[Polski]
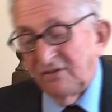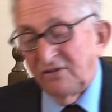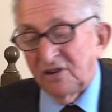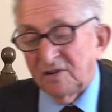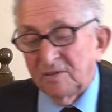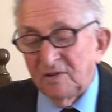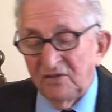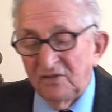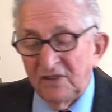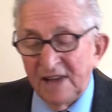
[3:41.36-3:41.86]

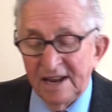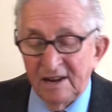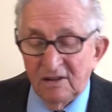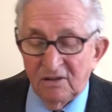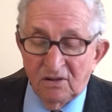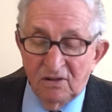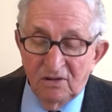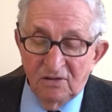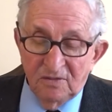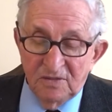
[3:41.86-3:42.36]

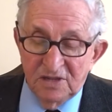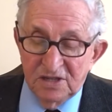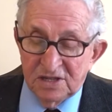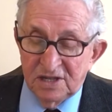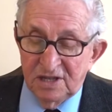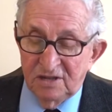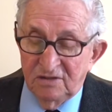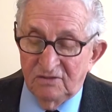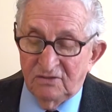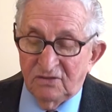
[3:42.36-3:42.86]
formowano kolumny
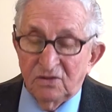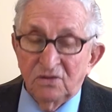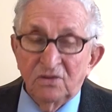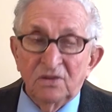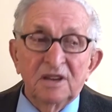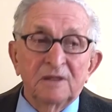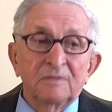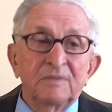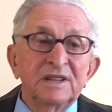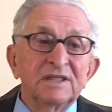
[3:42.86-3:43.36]
Żydów,
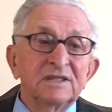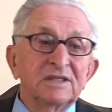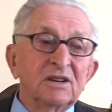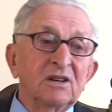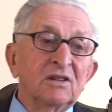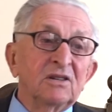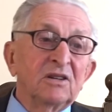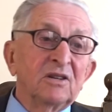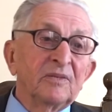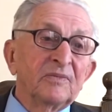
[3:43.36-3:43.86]
których
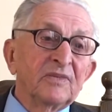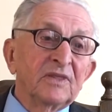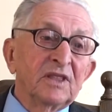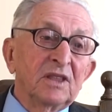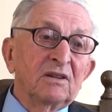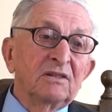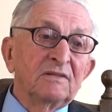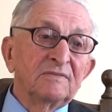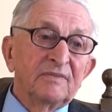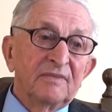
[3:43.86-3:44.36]
pędzono
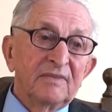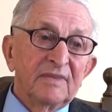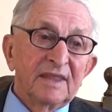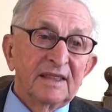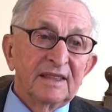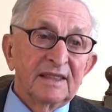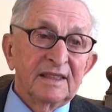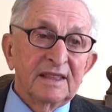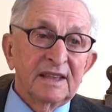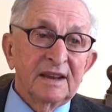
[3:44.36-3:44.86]
do
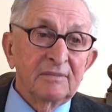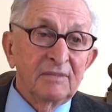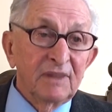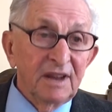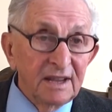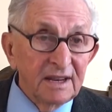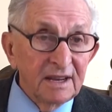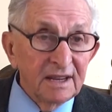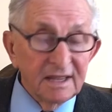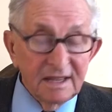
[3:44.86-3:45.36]

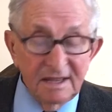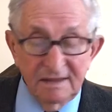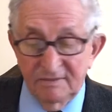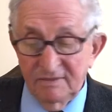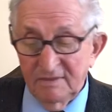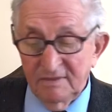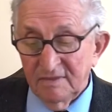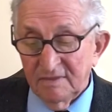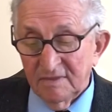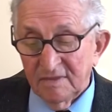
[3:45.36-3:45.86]
Treblinki.
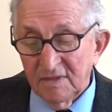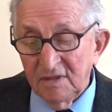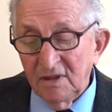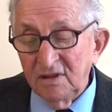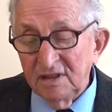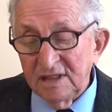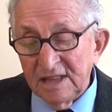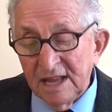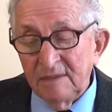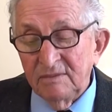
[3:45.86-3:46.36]

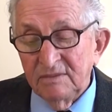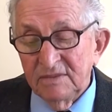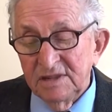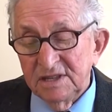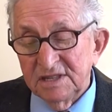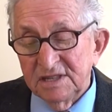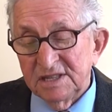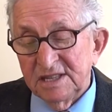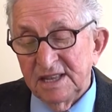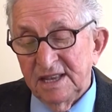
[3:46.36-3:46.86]
No i
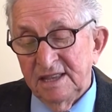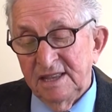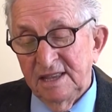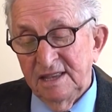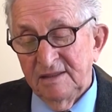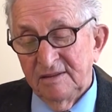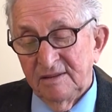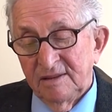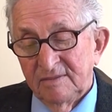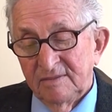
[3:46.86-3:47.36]
tam niestety